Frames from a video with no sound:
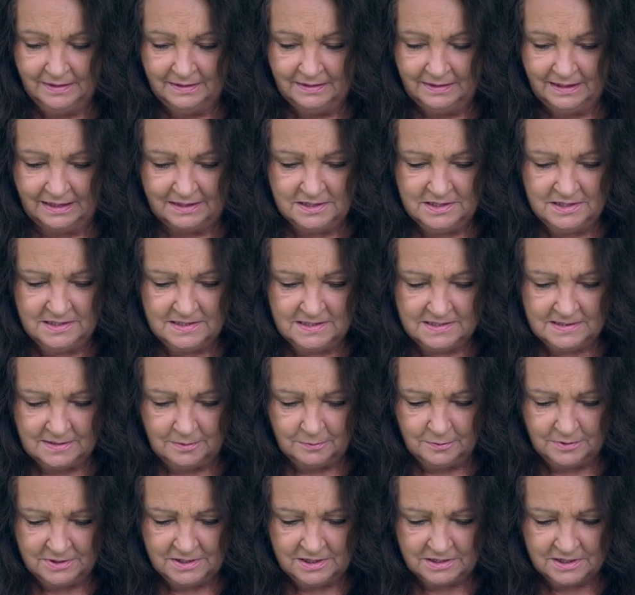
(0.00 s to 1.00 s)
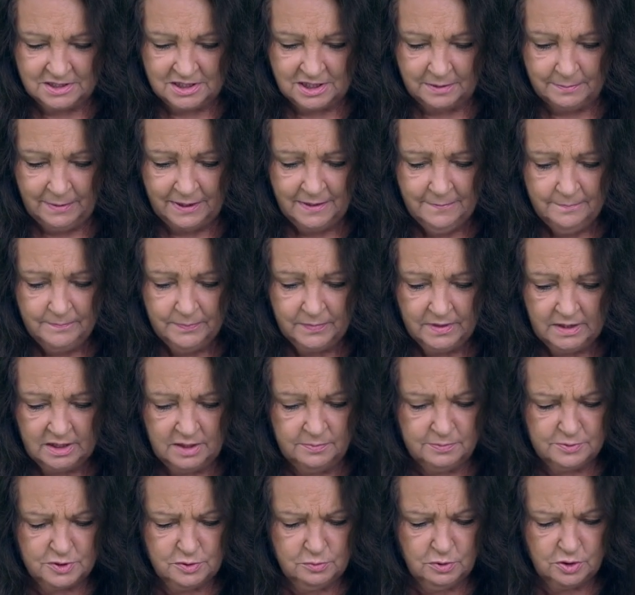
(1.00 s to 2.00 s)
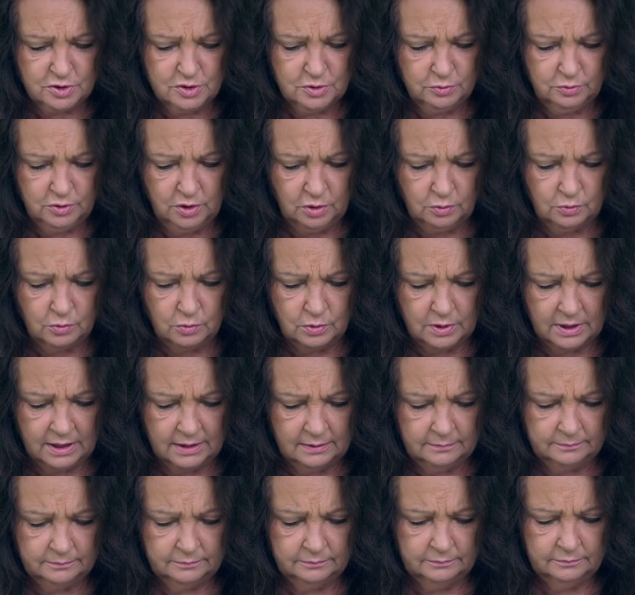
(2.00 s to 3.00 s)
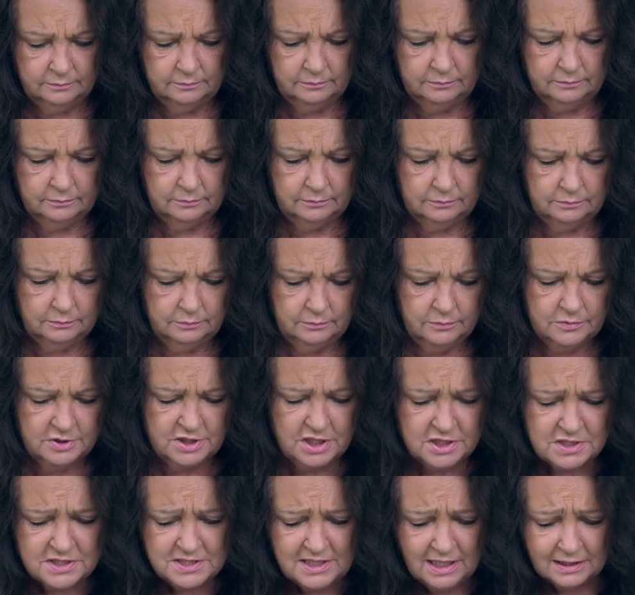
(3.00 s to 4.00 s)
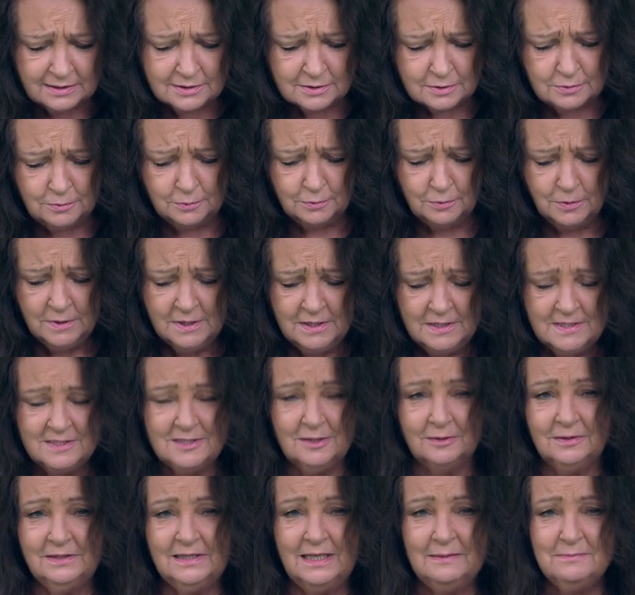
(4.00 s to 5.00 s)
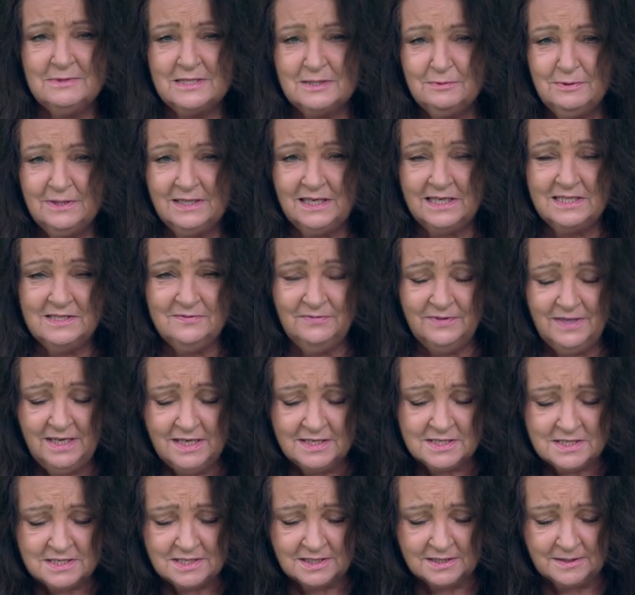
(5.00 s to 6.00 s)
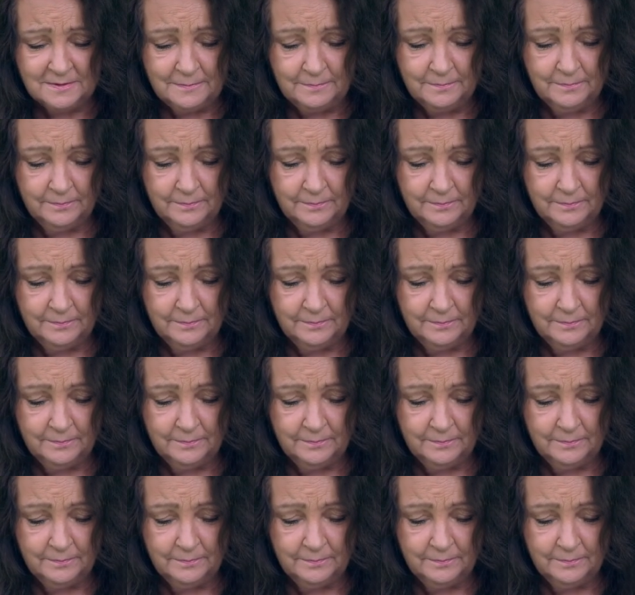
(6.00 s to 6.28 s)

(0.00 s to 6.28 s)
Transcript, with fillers: Nacisnął gdzie trzeba i przyłożył do ucha. Cześć, dziadku! Co tam słychać w lesie?